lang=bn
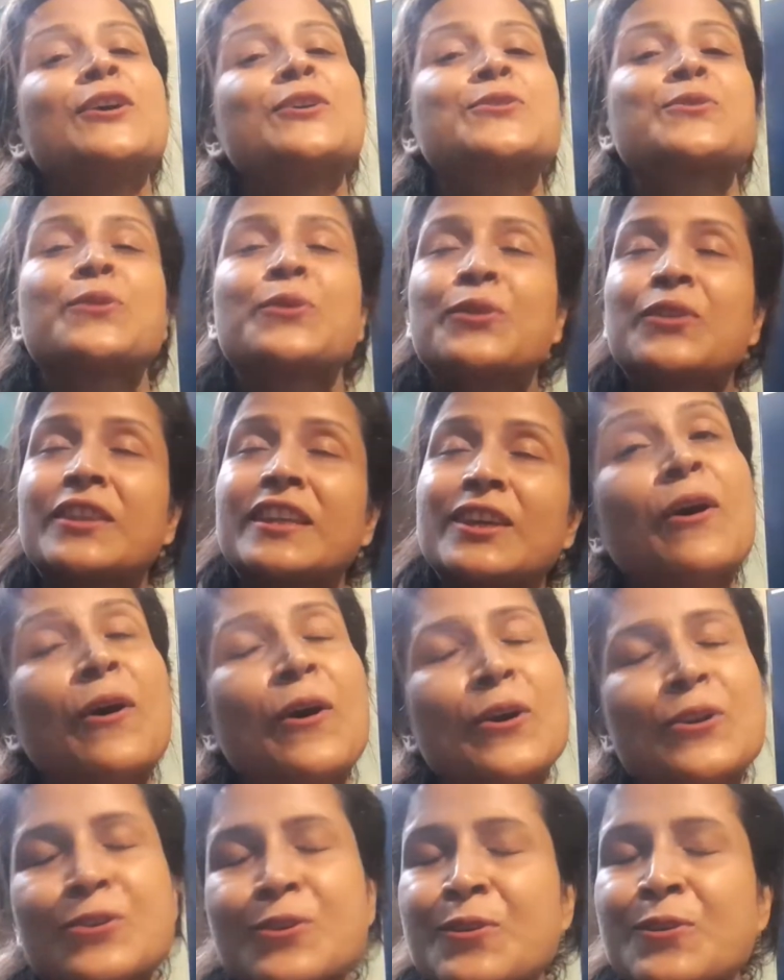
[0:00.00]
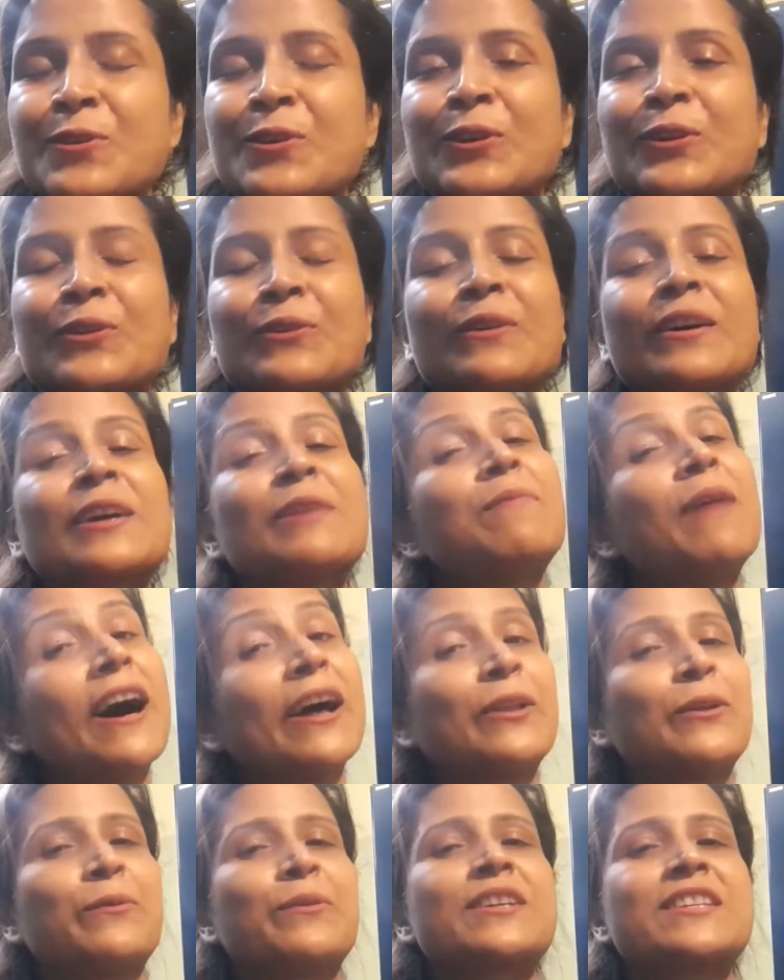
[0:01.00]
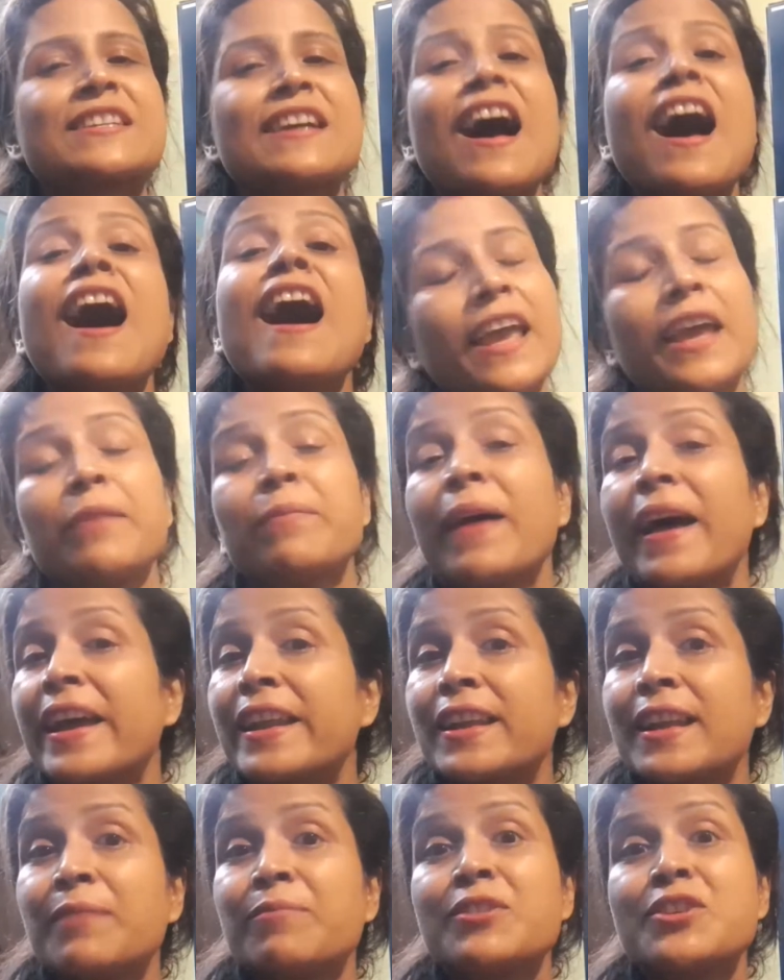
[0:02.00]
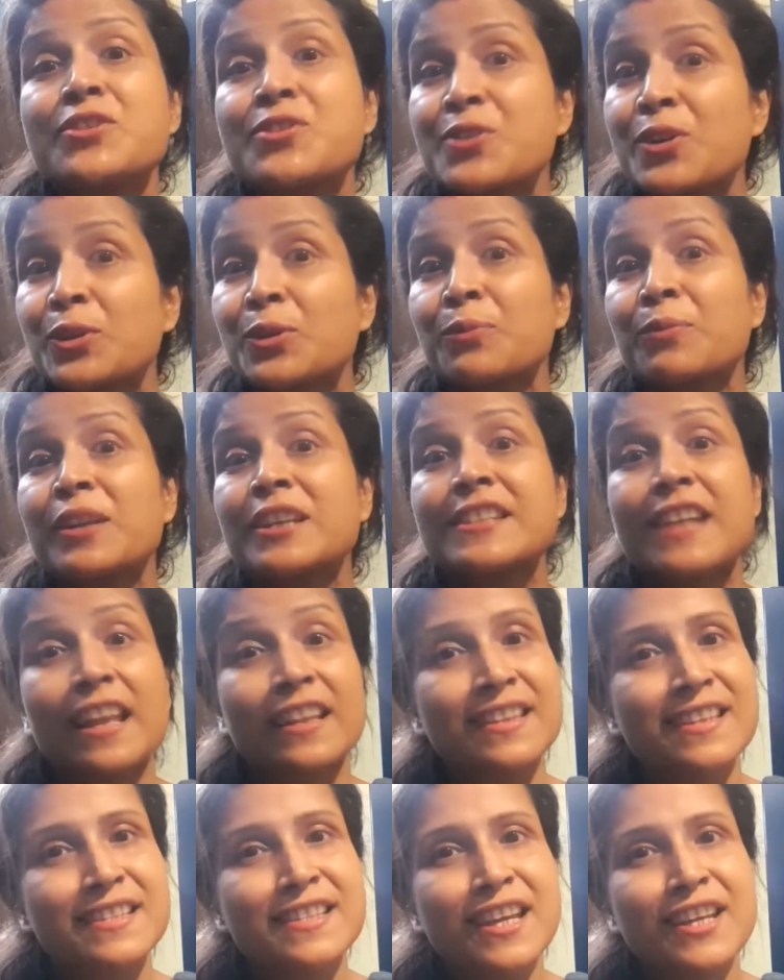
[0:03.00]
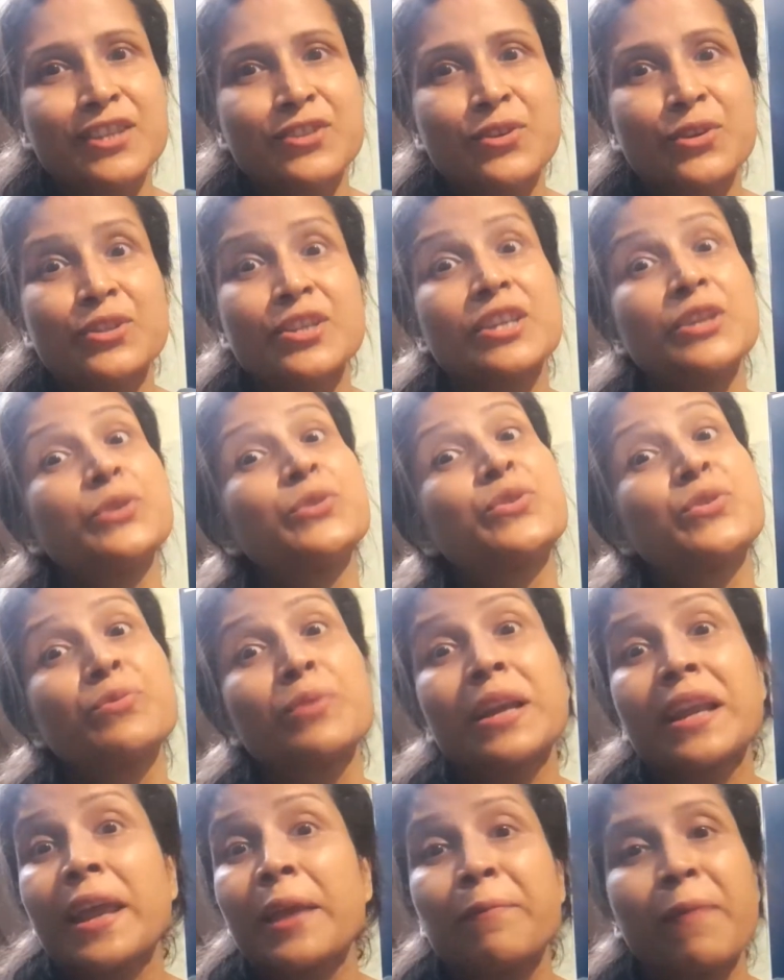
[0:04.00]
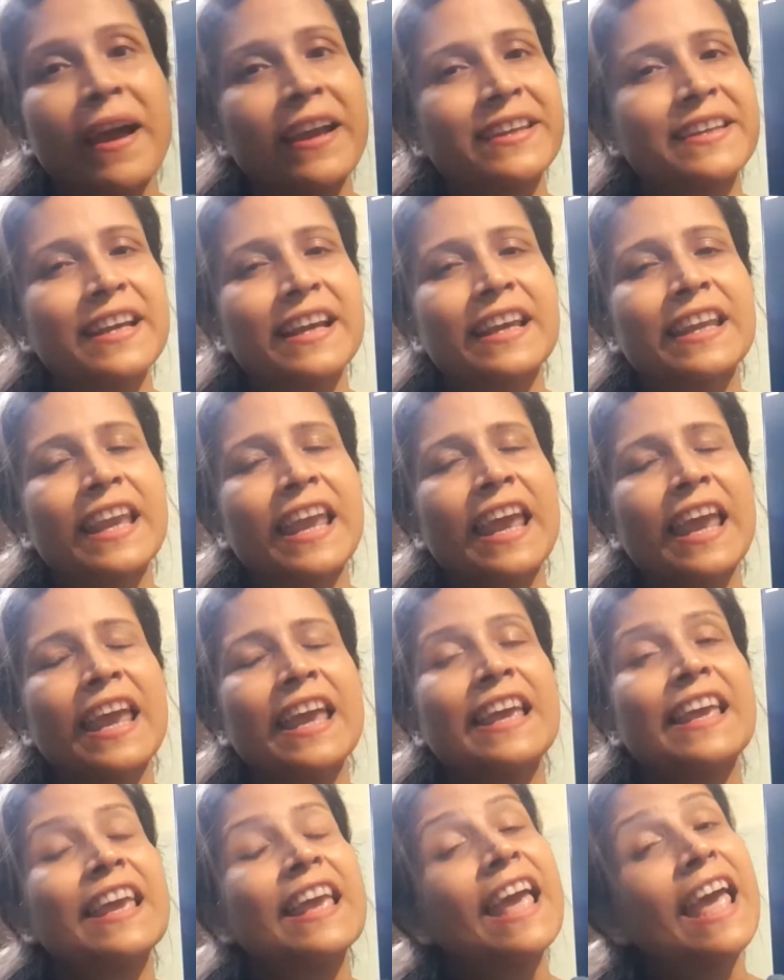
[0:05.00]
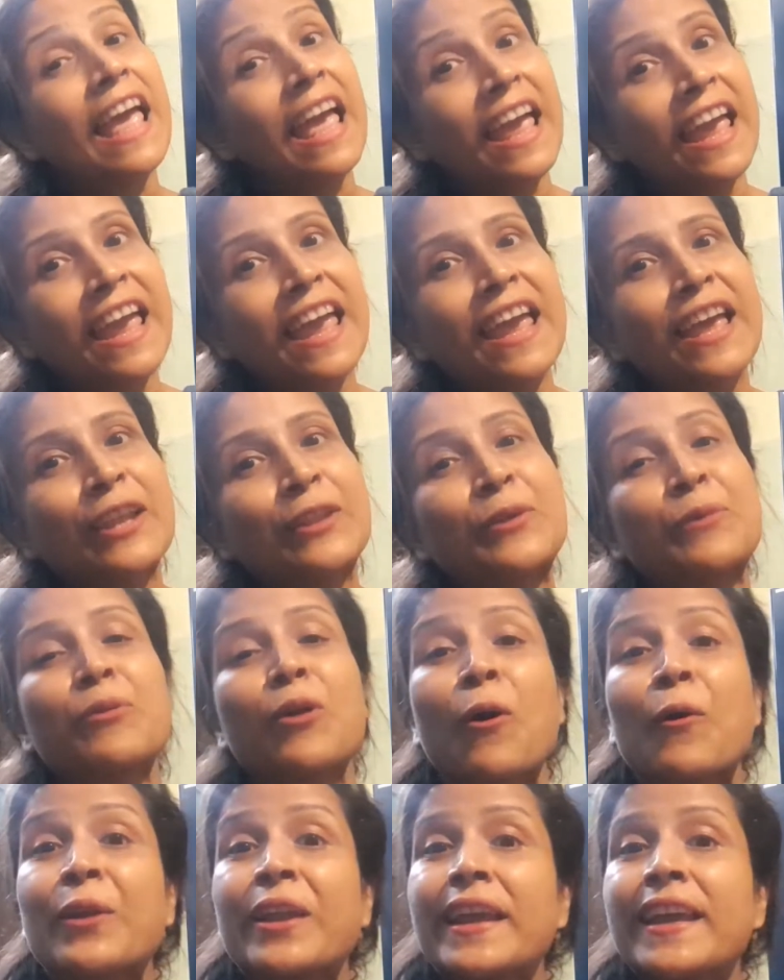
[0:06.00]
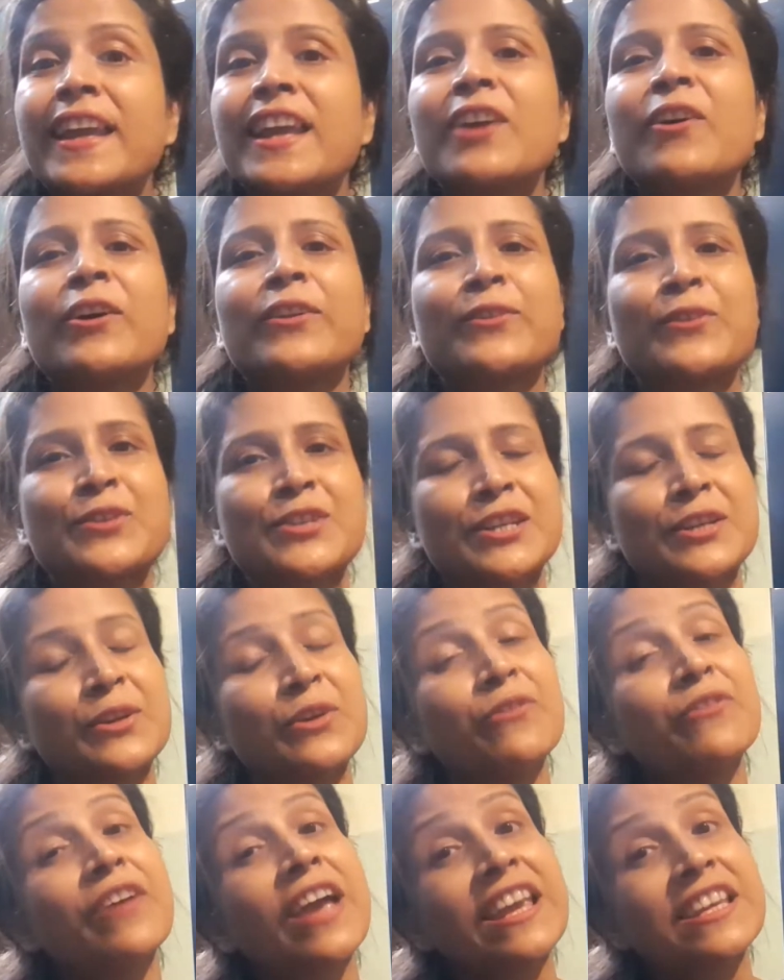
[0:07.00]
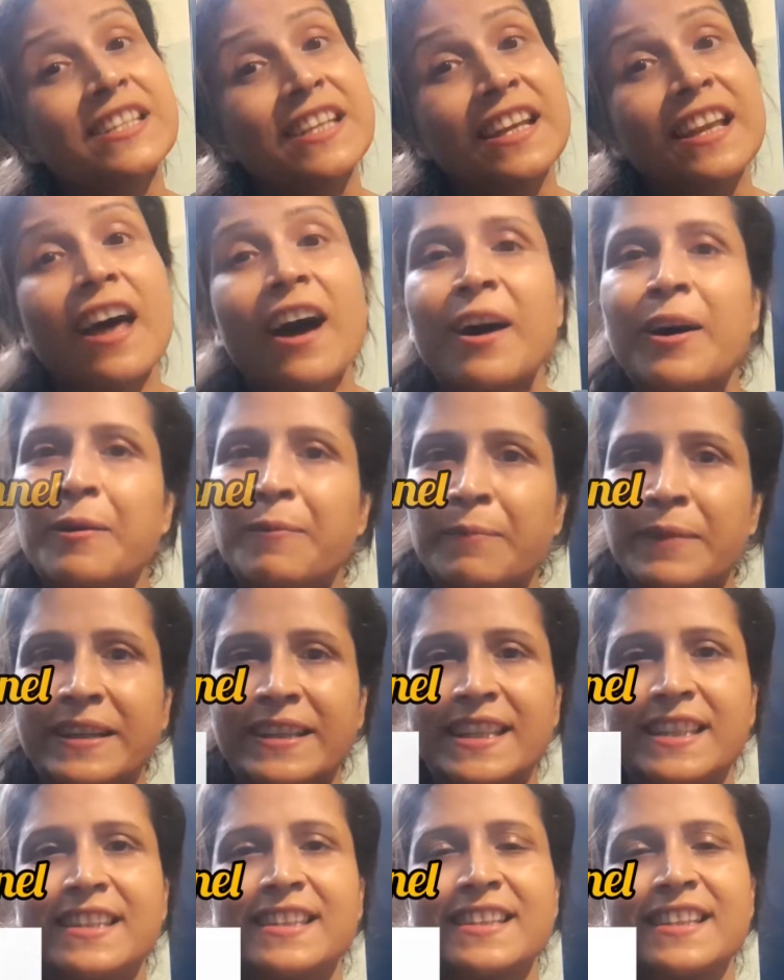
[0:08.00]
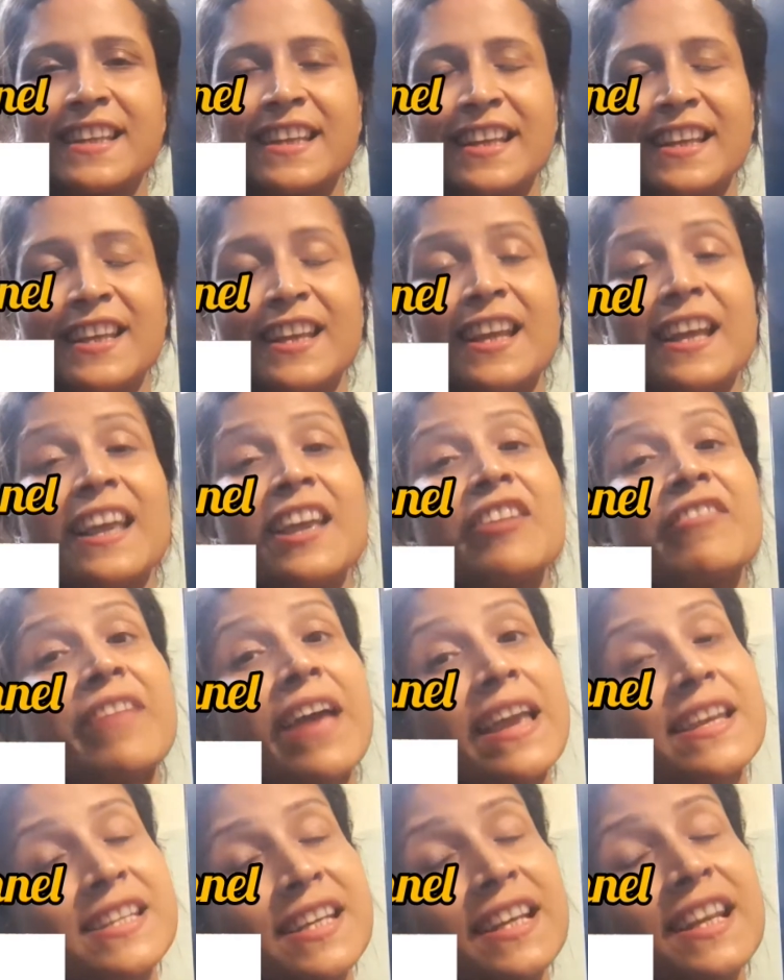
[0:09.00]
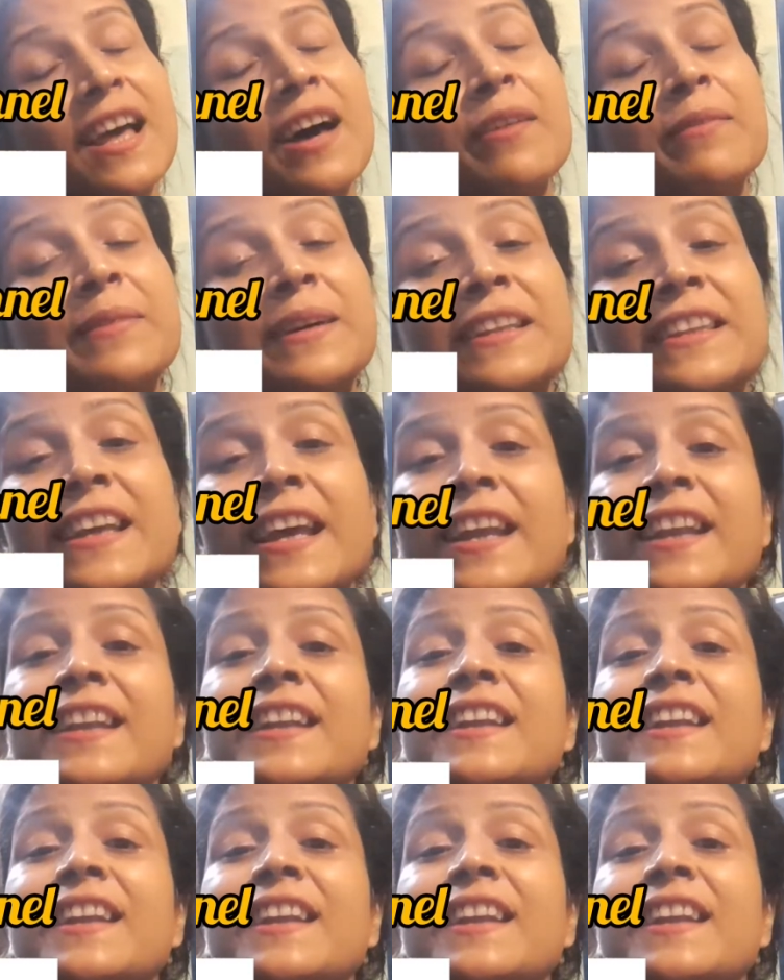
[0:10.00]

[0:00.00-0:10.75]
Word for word: সত্যি অসংখ্য তোমাকে ভালোবাসা এই ভাইয়ের নাম নিশ্চয়ই তোমরা জানতে চাইছো যে ইউটিউবের এই ভাইটা কে হ্যাঁ, হ্যাঁ তোমরা অনেকেই হয়তো চেনো ফ্যাশাল আহমদ ফ্যাশাল আহমদের